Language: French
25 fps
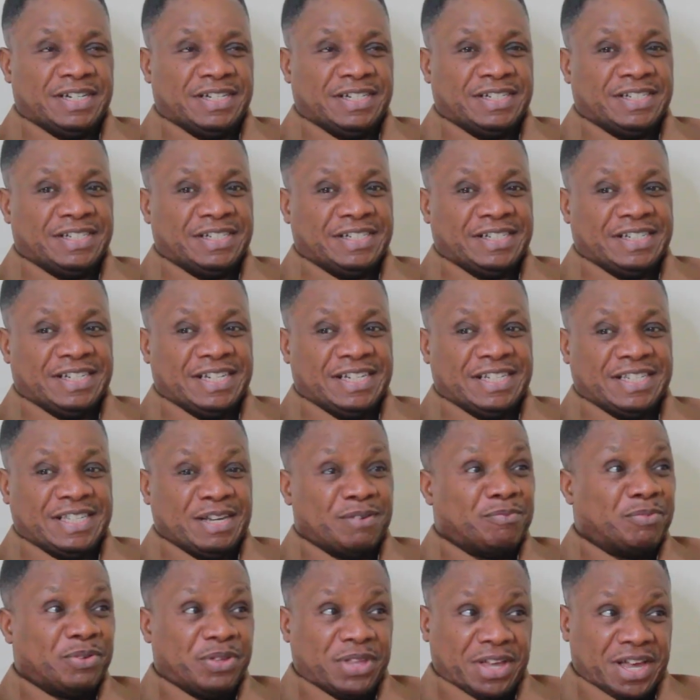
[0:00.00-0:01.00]
Euh,
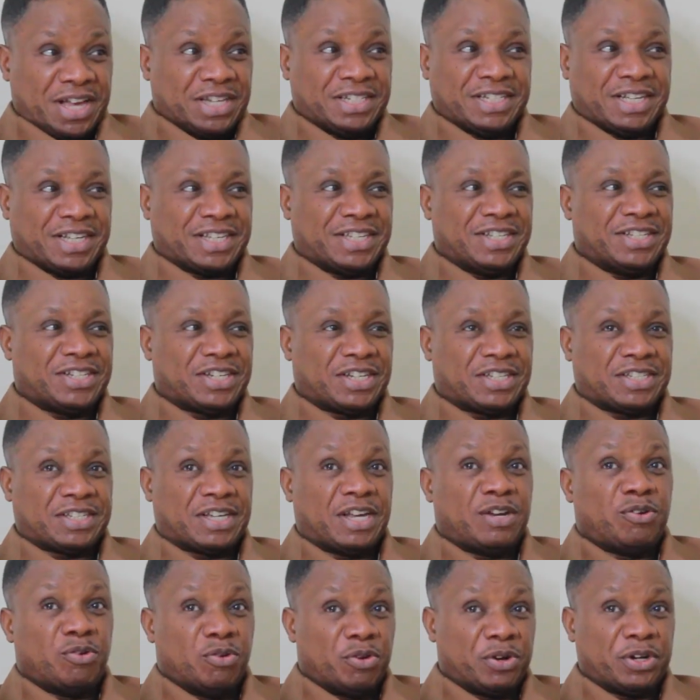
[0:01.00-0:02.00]
les embouteillages à
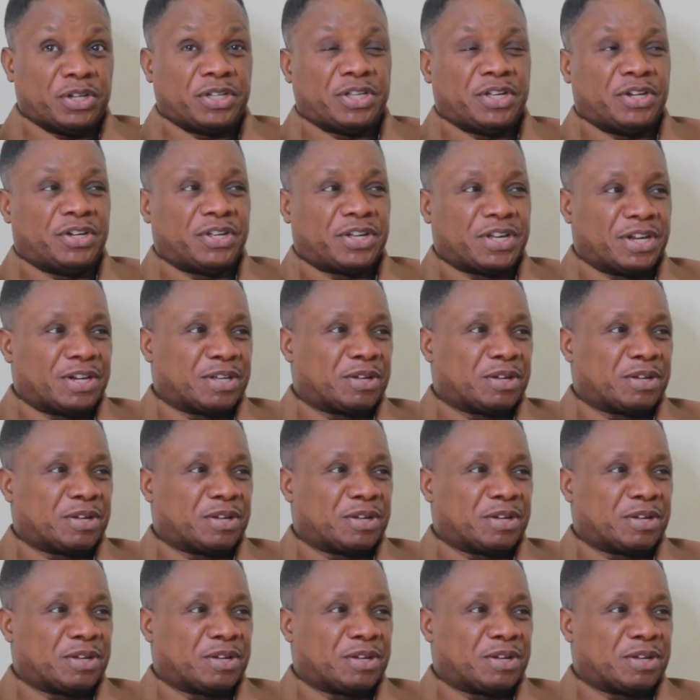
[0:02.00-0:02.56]
Kinshasa l'ont retenu